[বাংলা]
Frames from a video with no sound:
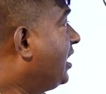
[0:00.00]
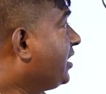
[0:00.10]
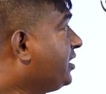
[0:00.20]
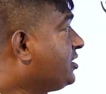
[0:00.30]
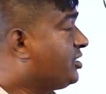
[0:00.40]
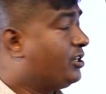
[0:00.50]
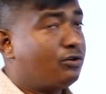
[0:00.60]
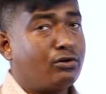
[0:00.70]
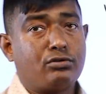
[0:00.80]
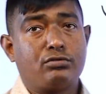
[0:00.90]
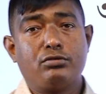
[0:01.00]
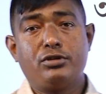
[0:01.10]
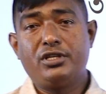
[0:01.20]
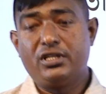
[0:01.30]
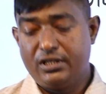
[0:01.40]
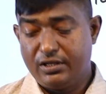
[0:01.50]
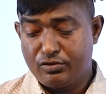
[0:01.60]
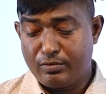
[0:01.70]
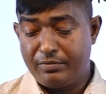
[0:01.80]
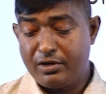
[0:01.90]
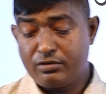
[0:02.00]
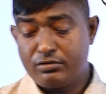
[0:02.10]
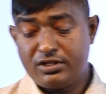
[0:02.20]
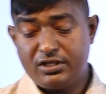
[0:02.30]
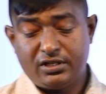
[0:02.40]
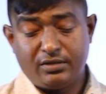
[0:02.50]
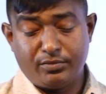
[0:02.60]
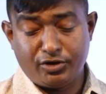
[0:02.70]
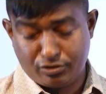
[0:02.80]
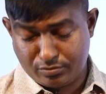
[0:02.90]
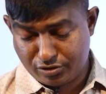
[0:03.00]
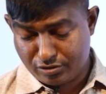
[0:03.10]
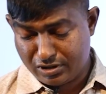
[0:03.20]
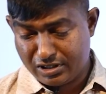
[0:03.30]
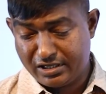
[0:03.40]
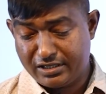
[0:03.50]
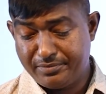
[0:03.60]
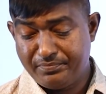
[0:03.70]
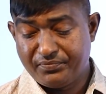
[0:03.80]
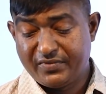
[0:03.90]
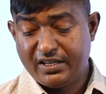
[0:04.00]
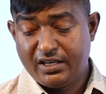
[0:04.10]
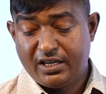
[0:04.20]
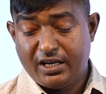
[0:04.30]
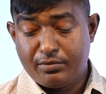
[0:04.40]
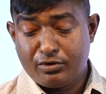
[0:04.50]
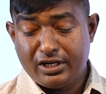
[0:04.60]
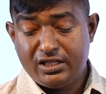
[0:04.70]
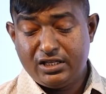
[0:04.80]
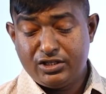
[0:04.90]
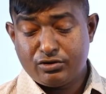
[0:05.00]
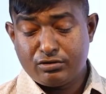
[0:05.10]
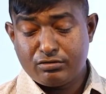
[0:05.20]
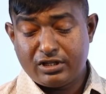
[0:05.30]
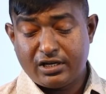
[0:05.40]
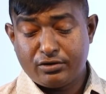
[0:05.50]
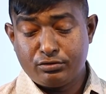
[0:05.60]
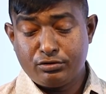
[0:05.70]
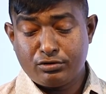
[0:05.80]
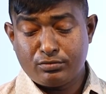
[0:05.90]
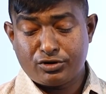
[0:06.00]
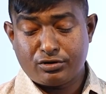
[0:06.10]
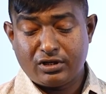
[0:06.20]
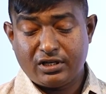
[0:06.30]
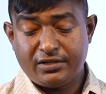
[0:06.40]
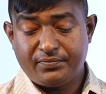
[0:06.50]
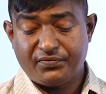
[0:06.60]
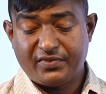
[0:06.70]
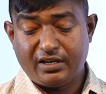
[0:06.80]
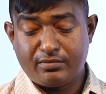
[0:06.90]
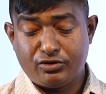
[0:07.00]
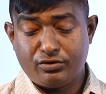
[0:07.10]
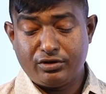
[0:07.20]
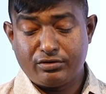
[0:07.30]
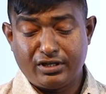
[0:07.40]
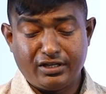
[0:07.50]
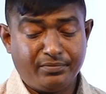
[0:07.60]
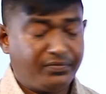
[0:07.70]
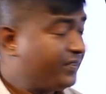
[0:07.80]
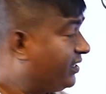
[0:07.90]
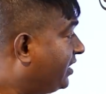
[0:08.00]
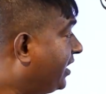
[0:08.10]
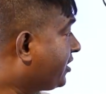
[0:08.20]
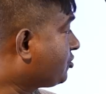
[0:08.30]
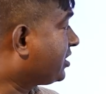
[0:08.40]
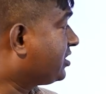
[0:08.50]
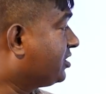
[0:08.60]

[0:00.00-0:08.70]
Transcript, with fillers: আগের সেই অঙ্কগুলোই একটু ব্যবহার করছি বৃহত্তম সংখ্যা দেখলাম এবং এই তিনটে অঙ্ক দ্বারা ক্ষুদ্রতম সংখ্যা আমরা তৈরি করে নিলাম একশো